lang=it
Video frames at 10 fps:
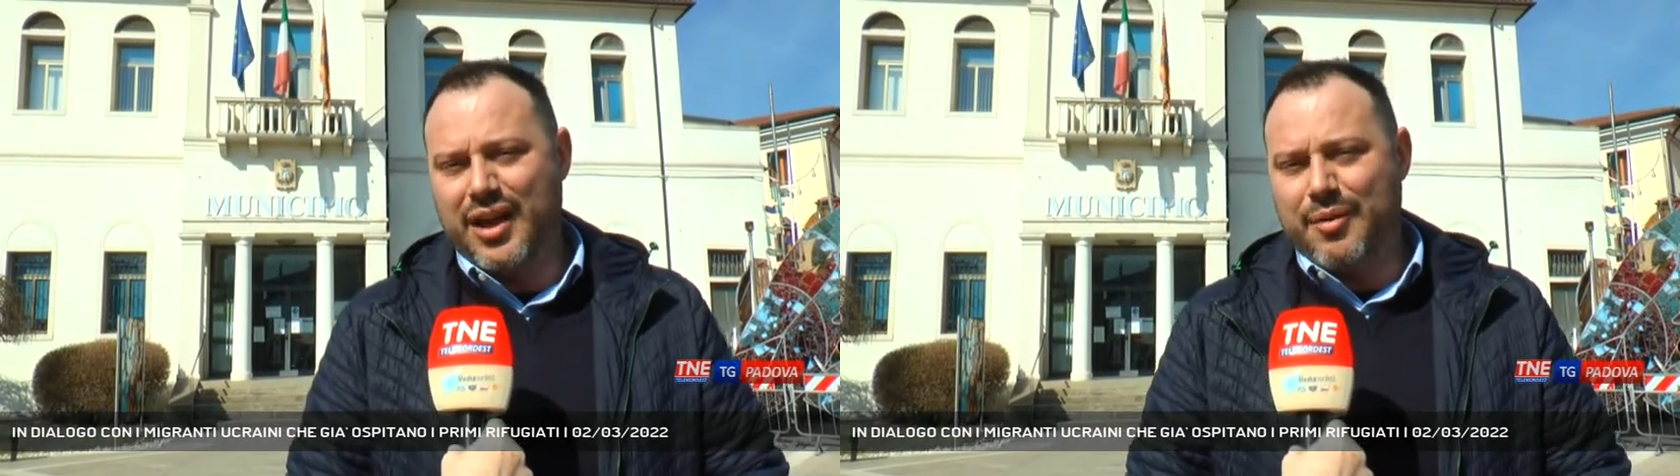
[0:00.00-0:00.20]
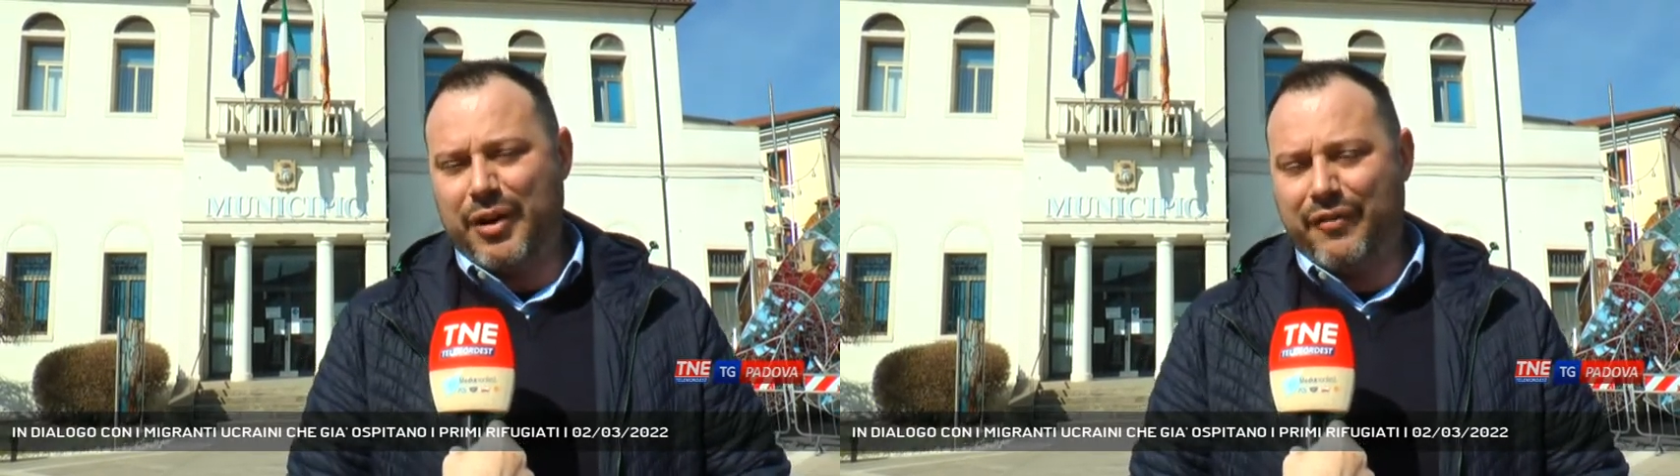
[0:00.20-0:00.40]

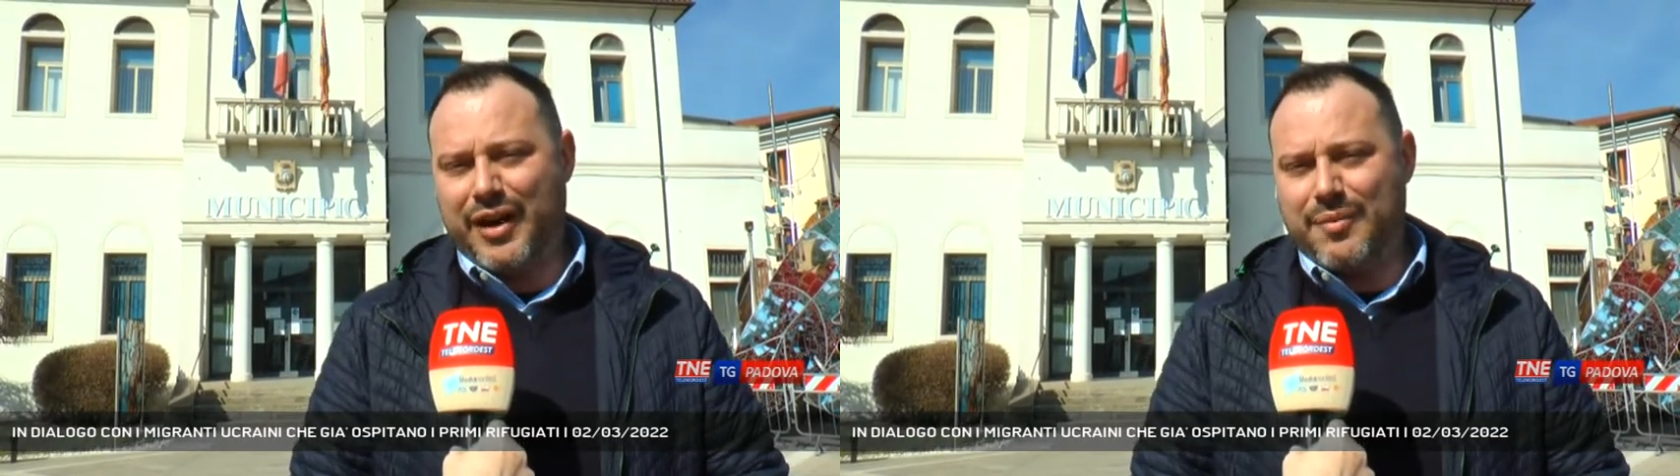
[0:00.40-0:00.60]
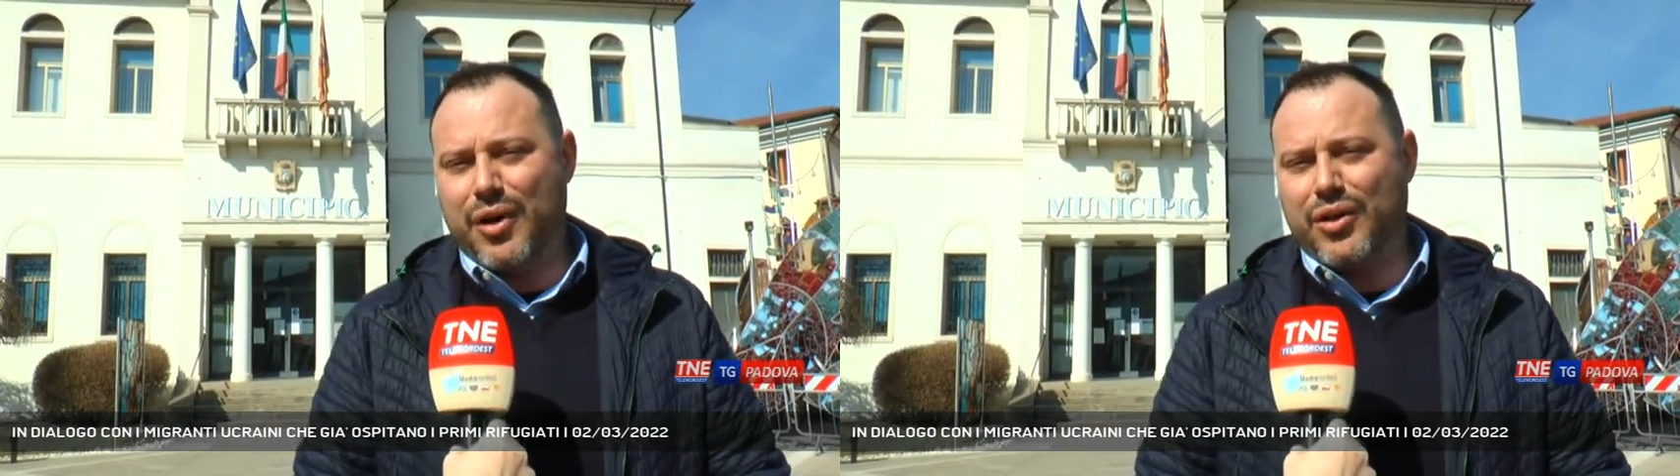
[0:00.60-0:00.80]
per
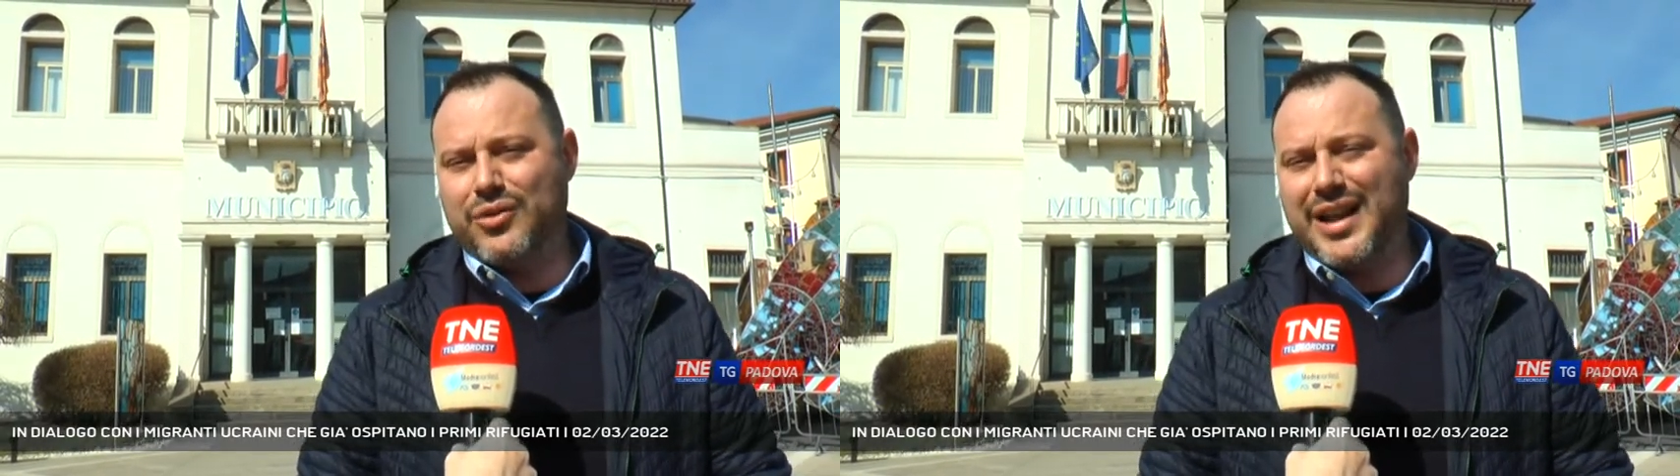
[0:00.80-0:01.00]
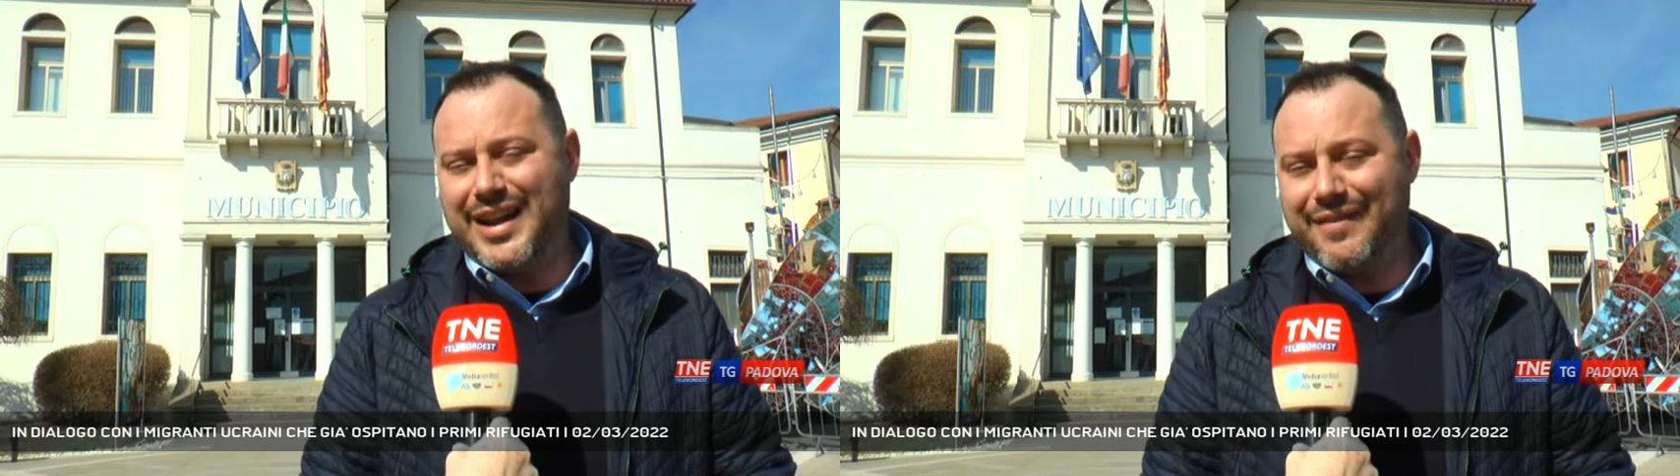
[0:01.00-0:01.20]
fare in modo
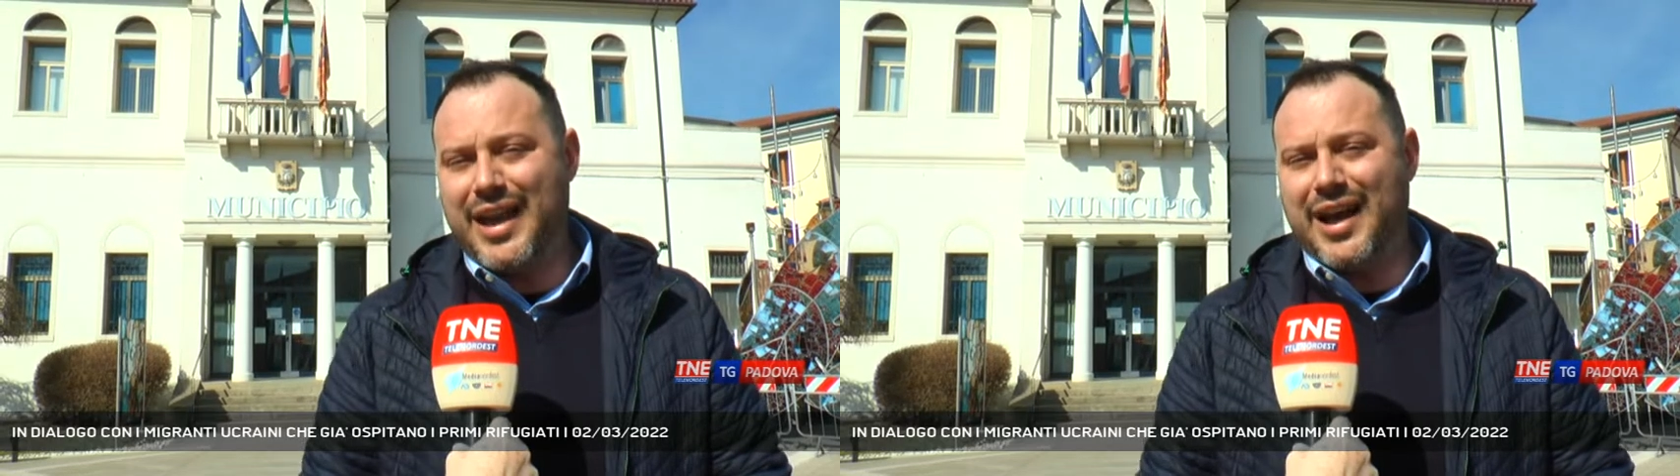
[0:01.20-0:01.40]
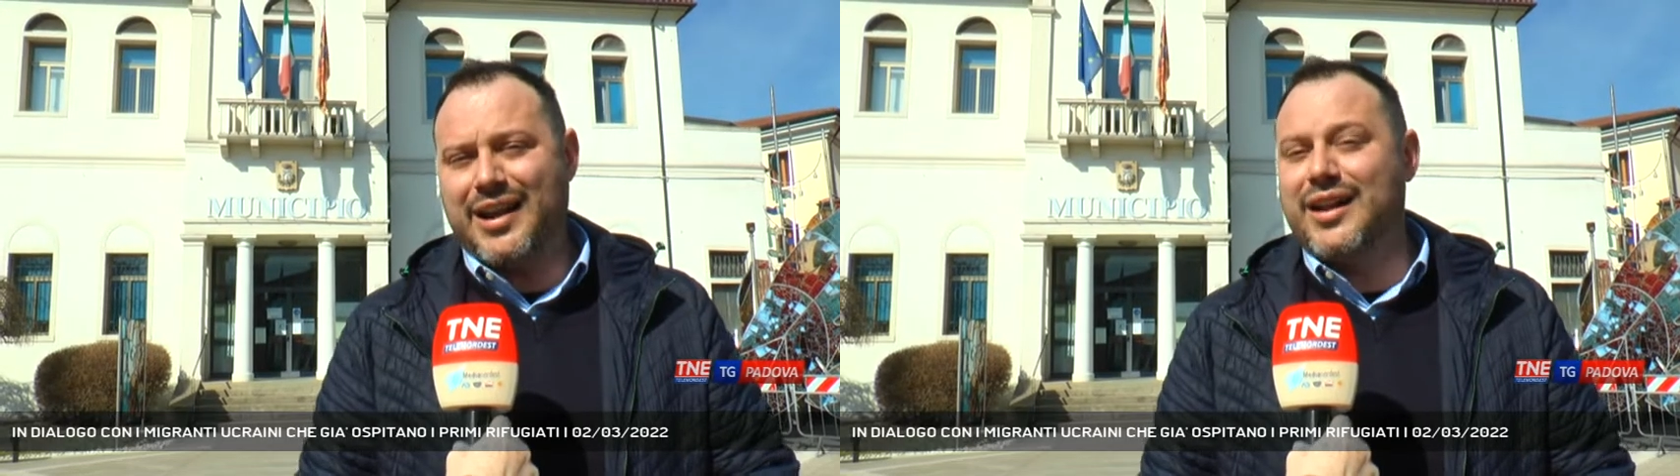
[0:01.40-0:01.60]
di
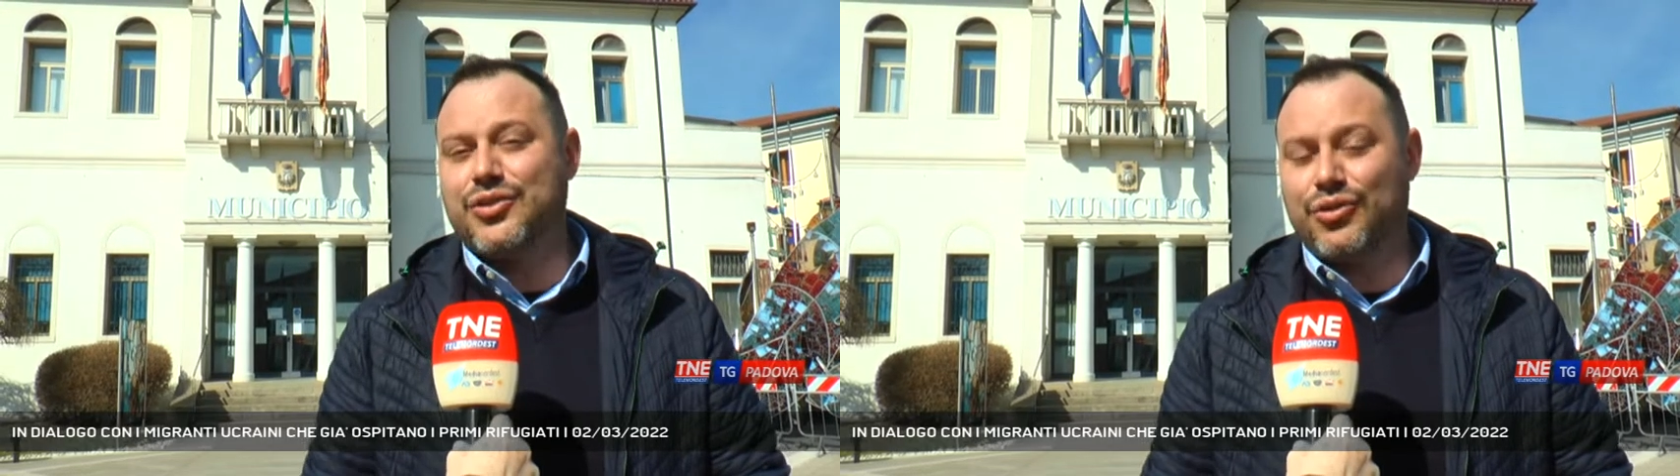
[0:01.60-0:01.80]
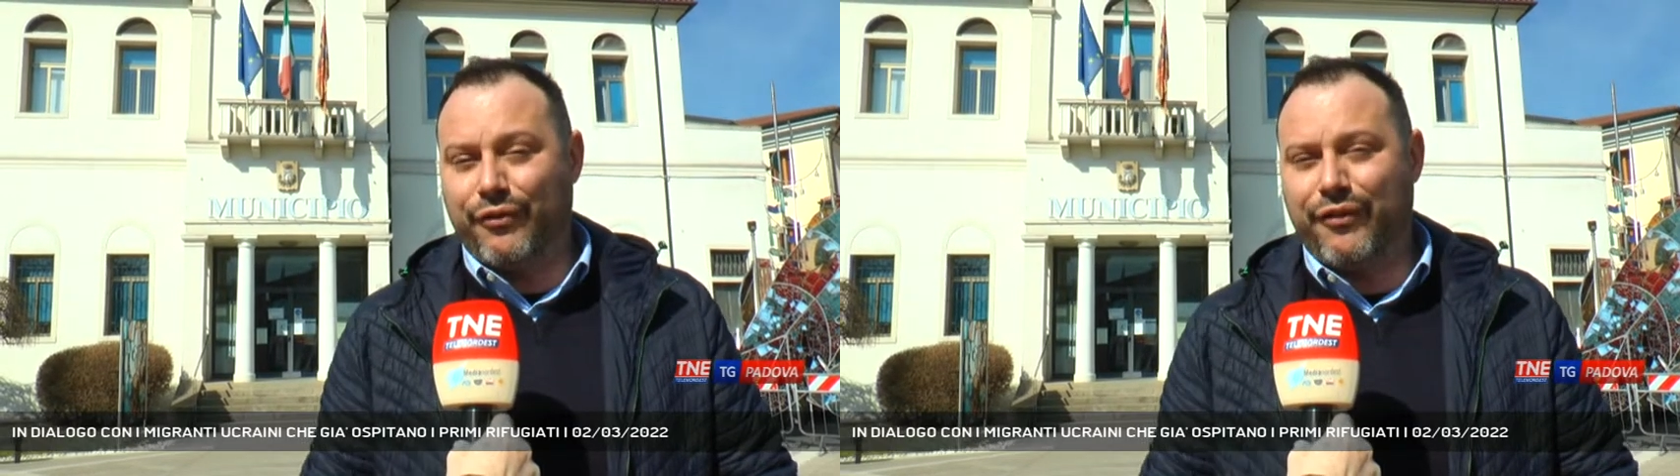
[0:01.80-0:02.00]
alleviare le
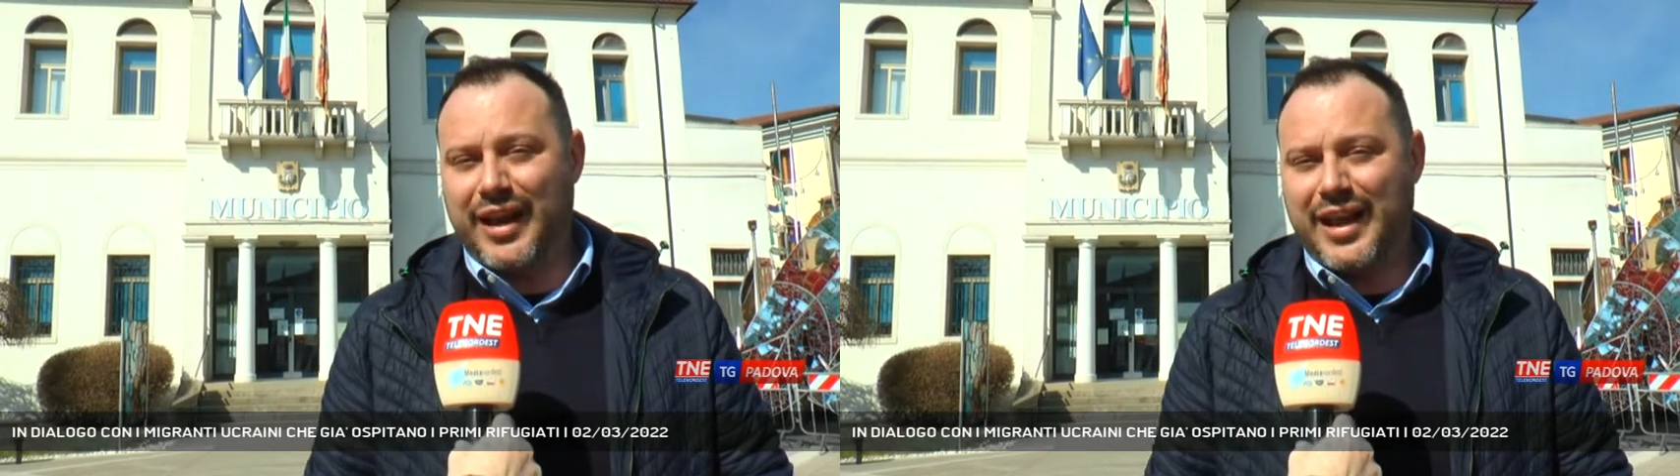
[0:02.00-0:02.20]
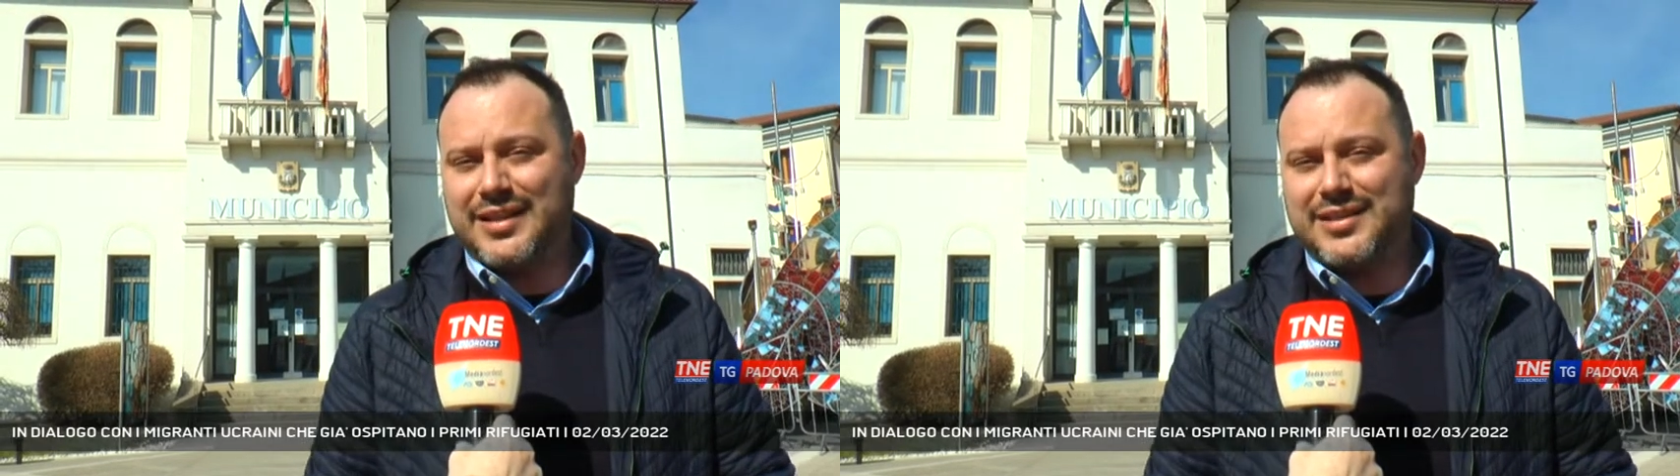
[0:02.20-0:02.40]

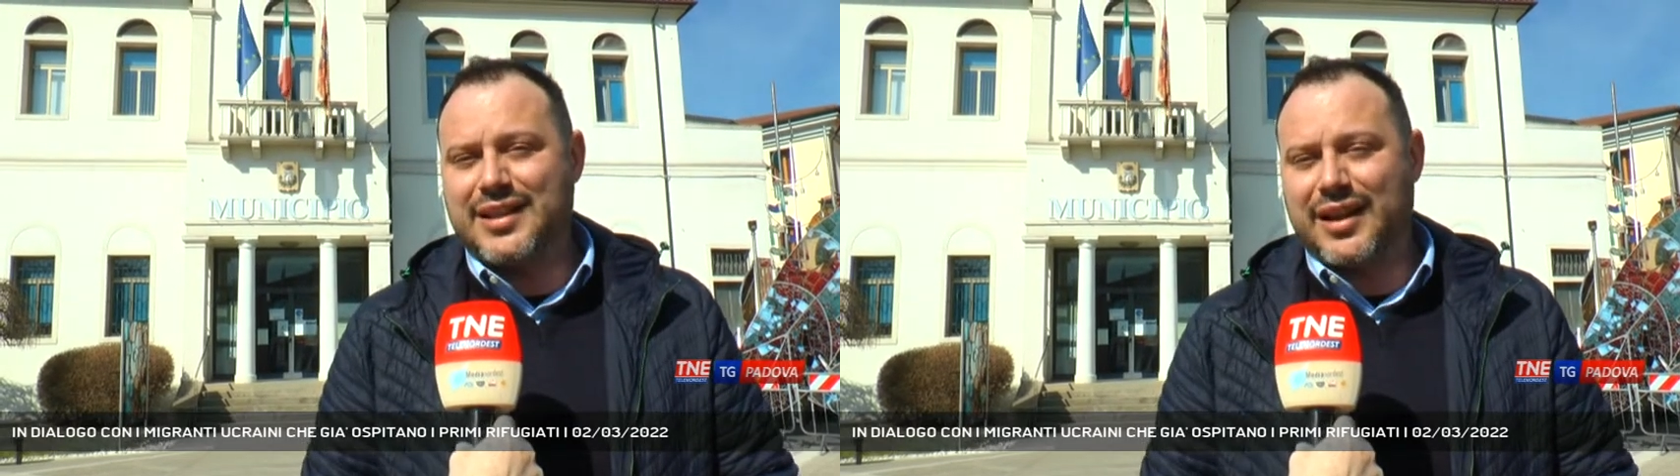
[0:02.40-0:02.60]
sofferenze